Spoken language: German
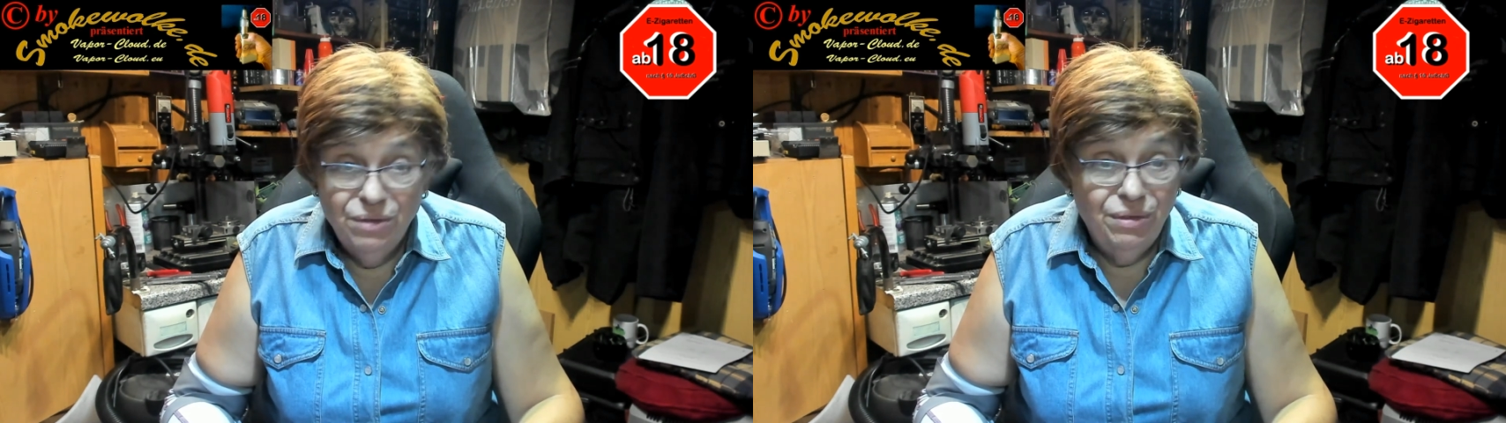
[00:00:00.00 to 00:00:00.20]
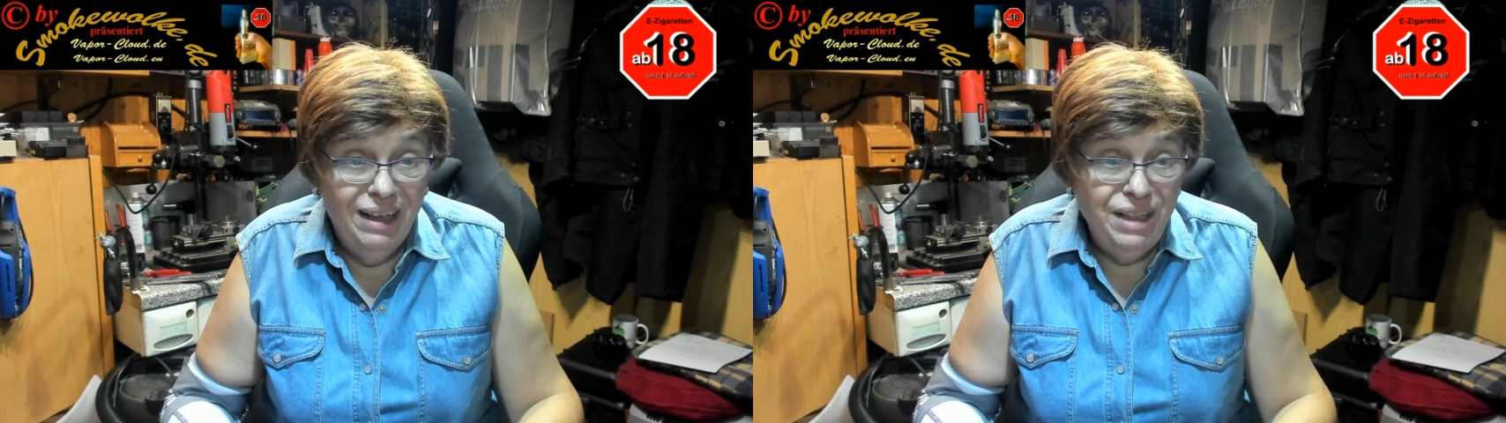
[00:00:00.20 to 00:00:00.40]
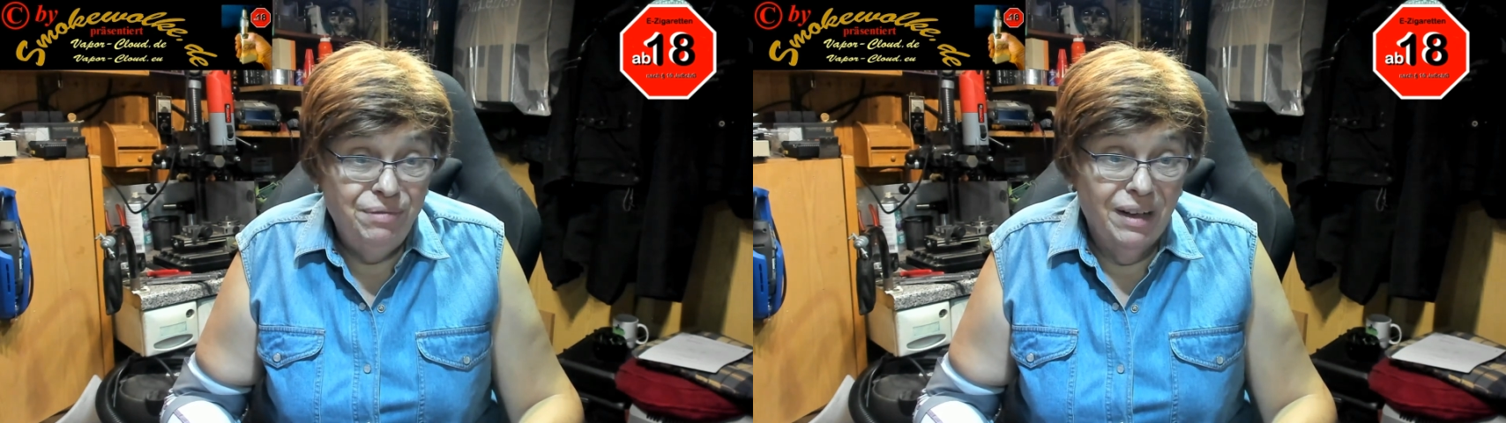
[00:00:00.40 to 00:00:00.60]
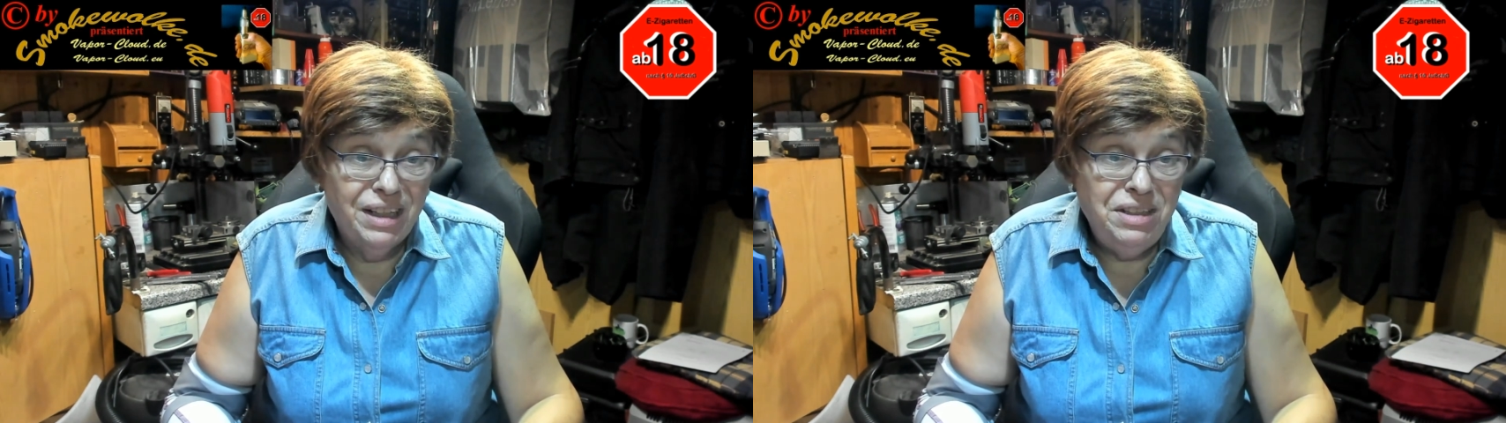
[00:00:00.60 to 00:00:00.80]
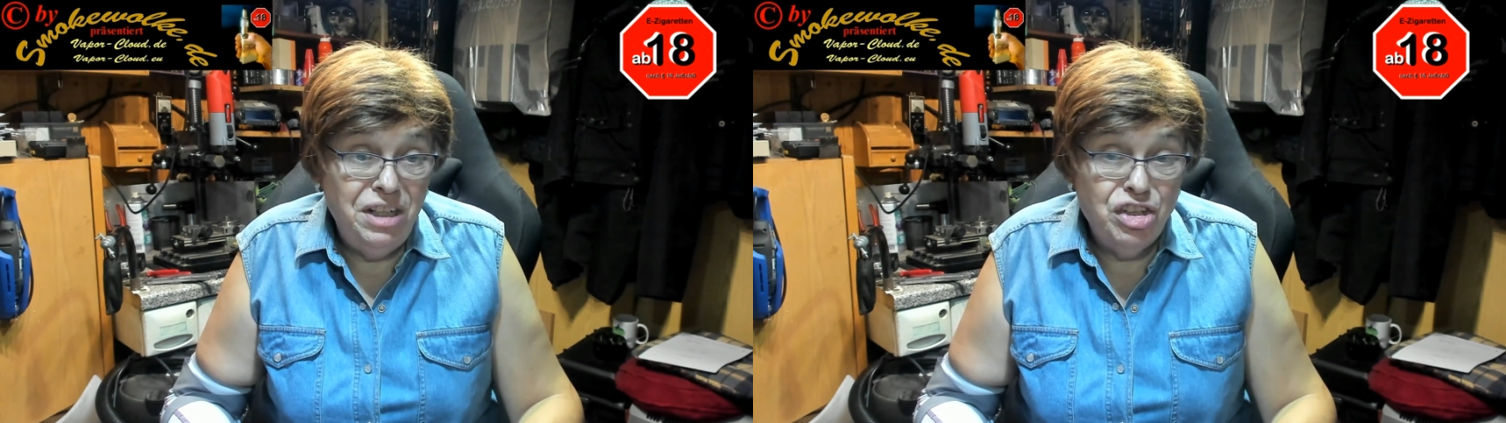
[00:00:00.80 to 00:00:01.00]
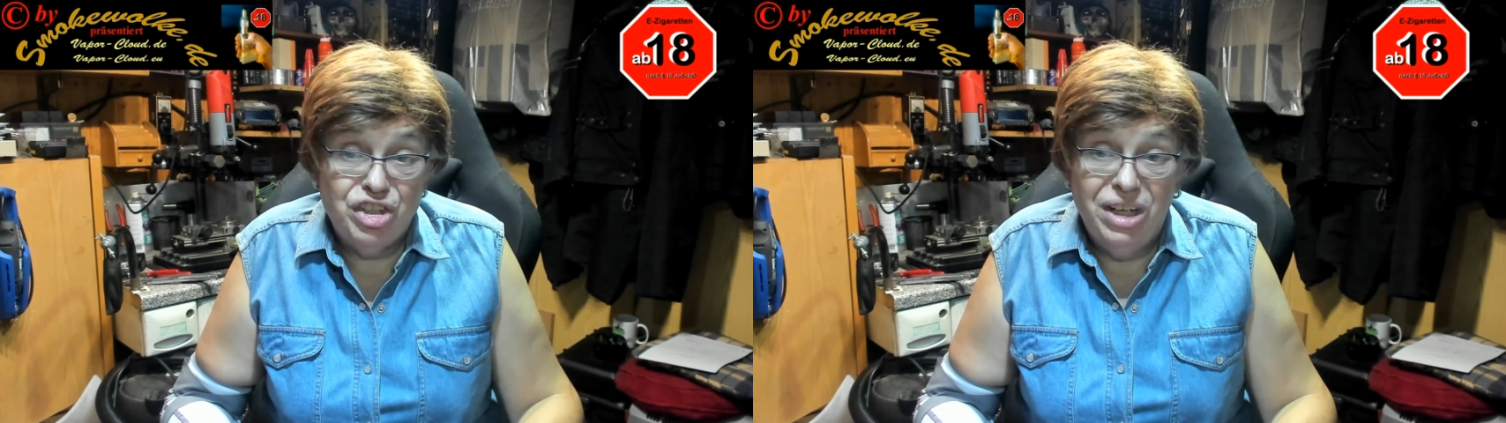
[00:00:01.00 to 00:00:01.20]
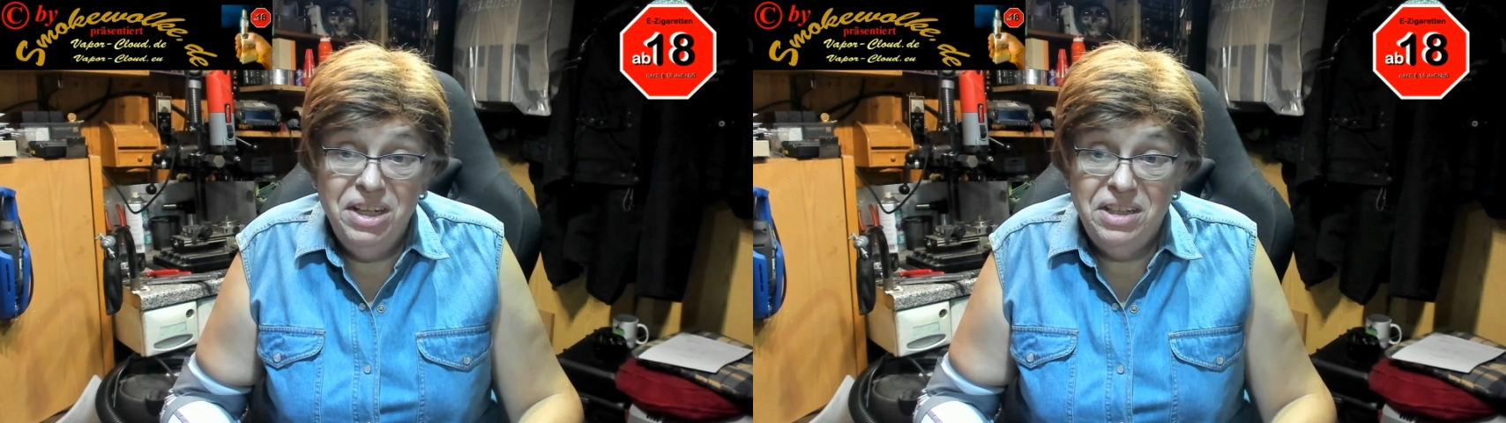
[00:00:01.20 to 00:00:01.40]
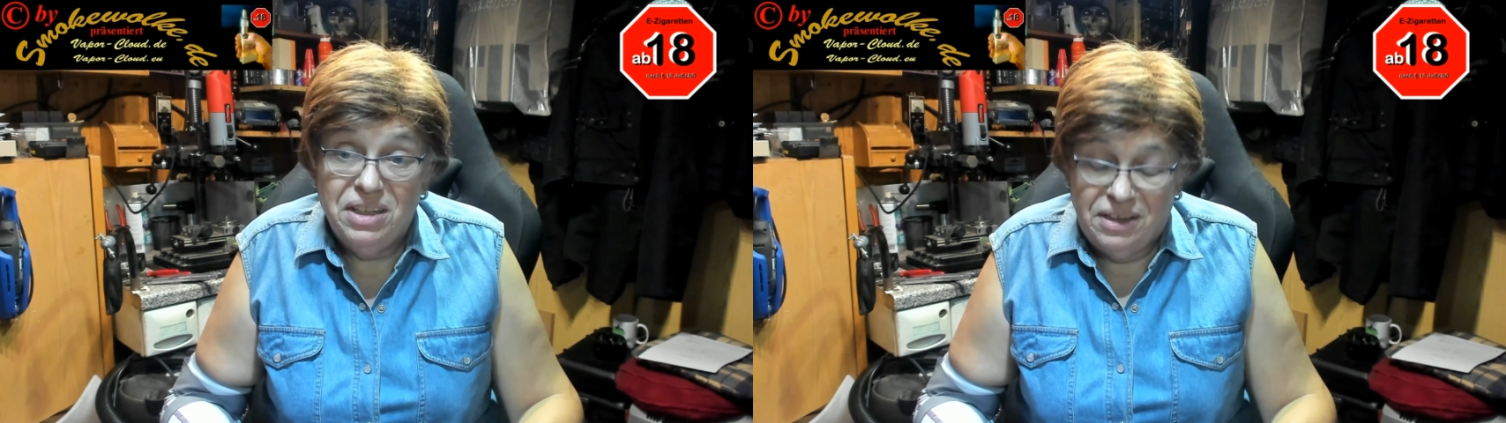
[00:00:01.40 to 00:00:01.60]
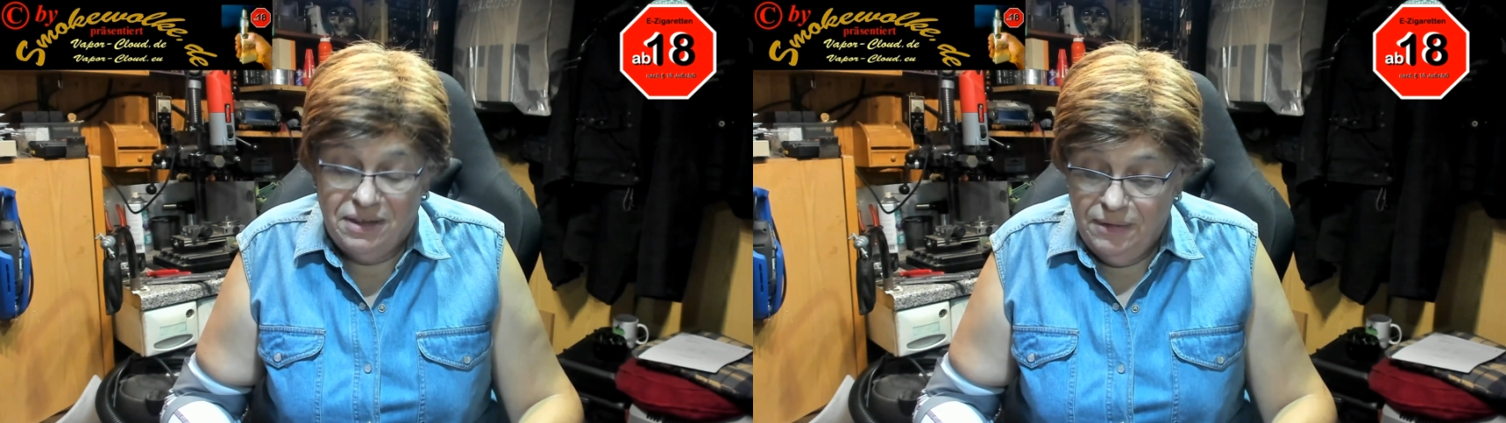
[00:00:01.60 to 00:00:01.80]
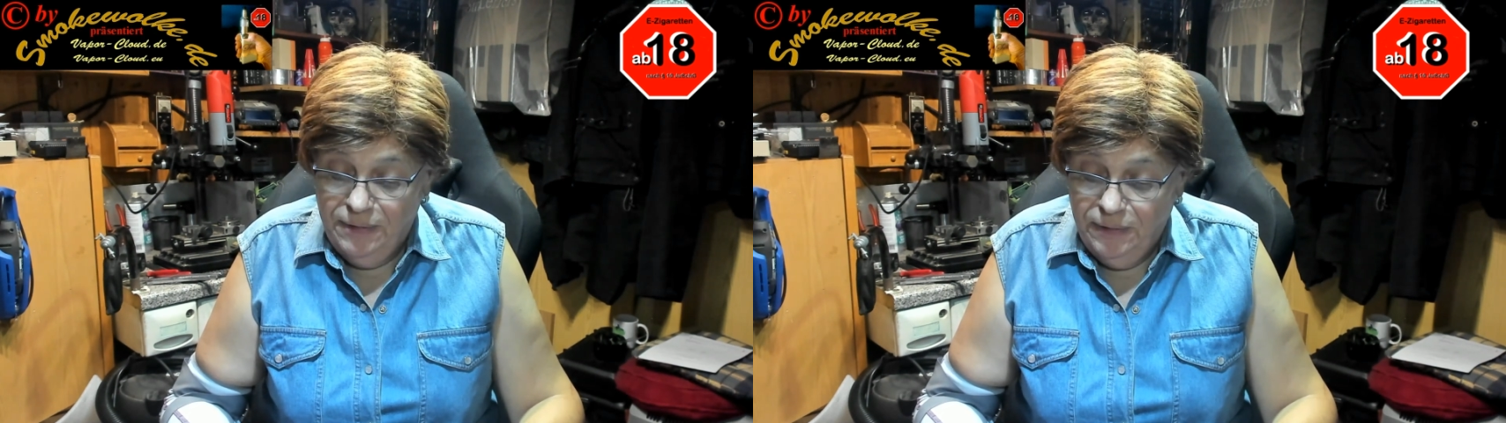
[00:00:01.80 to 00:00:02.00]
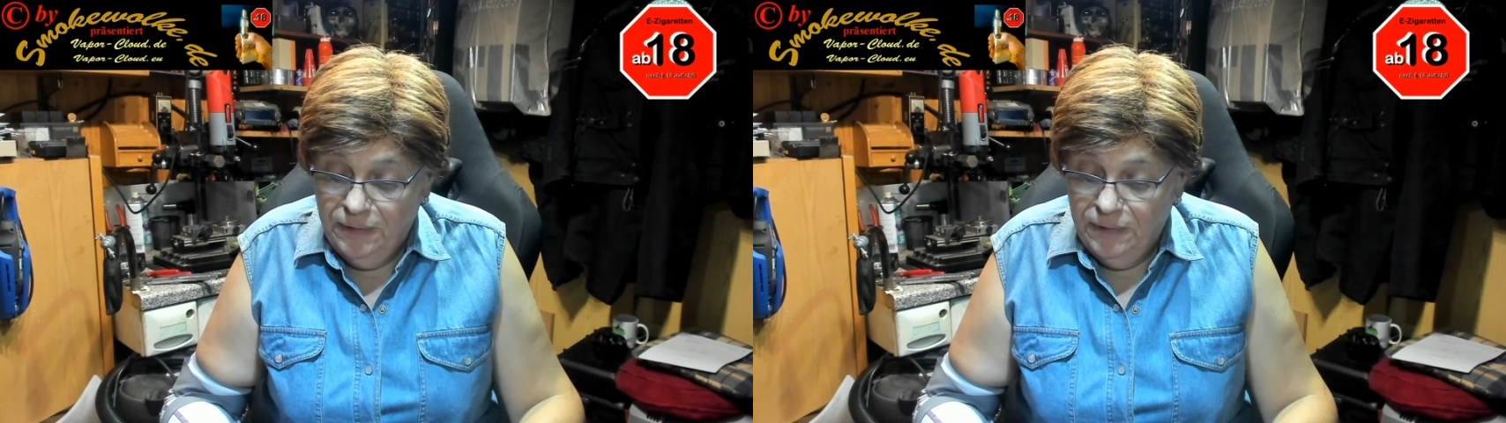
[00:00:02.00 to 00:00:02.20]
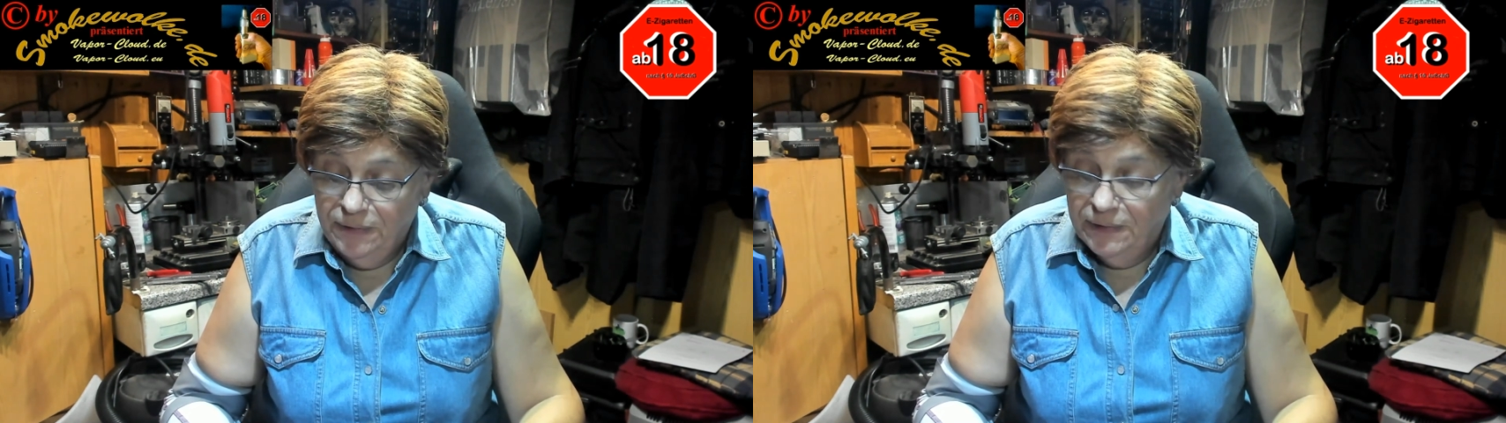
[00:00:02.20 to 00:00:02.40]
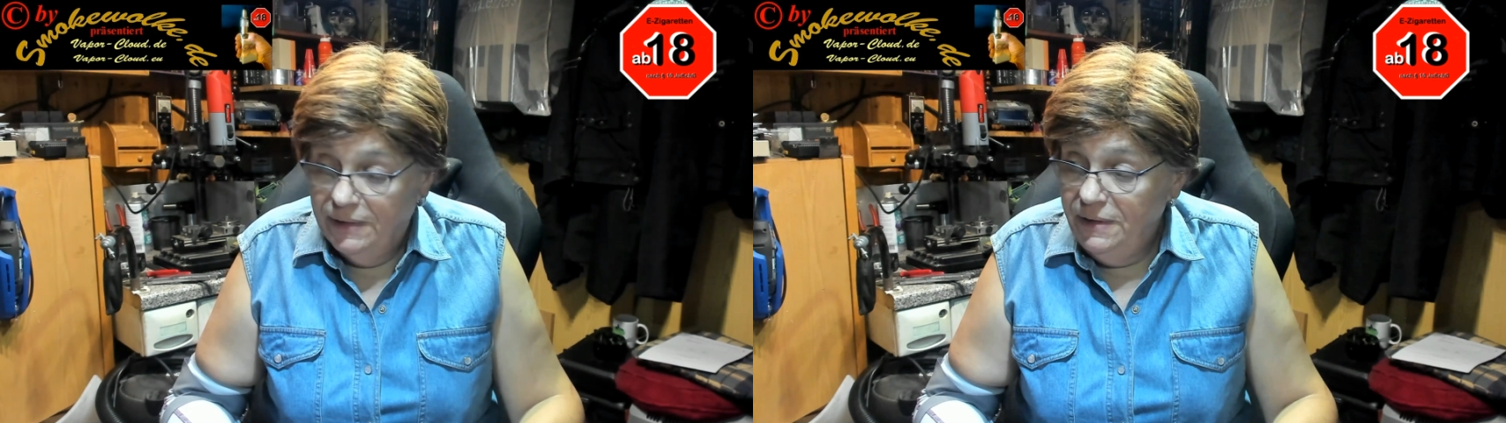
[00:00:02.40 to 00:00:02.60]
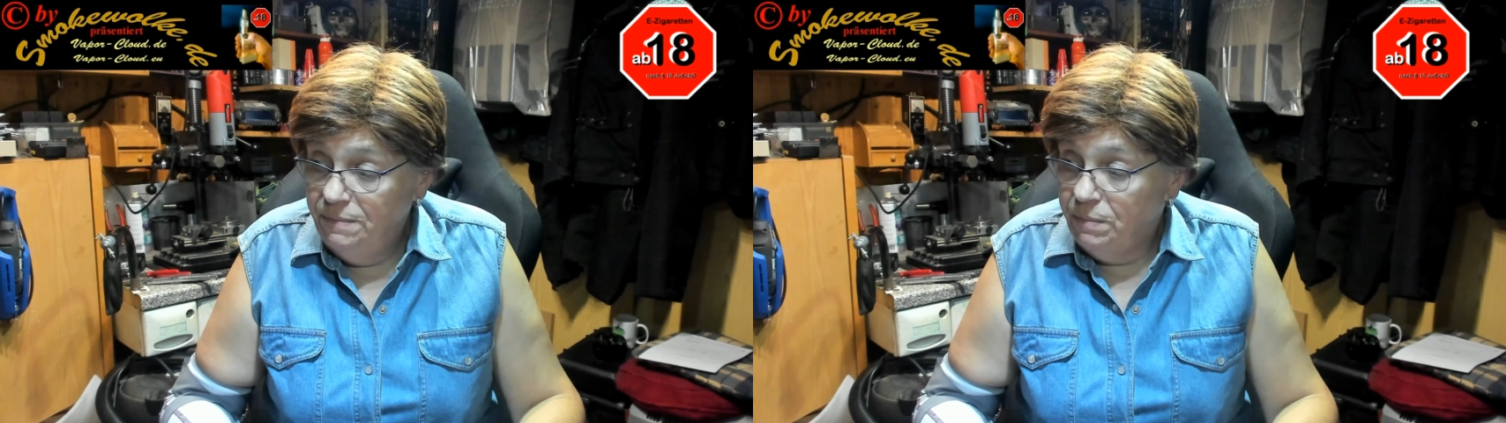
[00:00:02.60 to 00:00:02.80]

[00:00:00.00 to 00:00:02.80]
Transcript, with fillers: weil ich war richtig stinkig. Ne?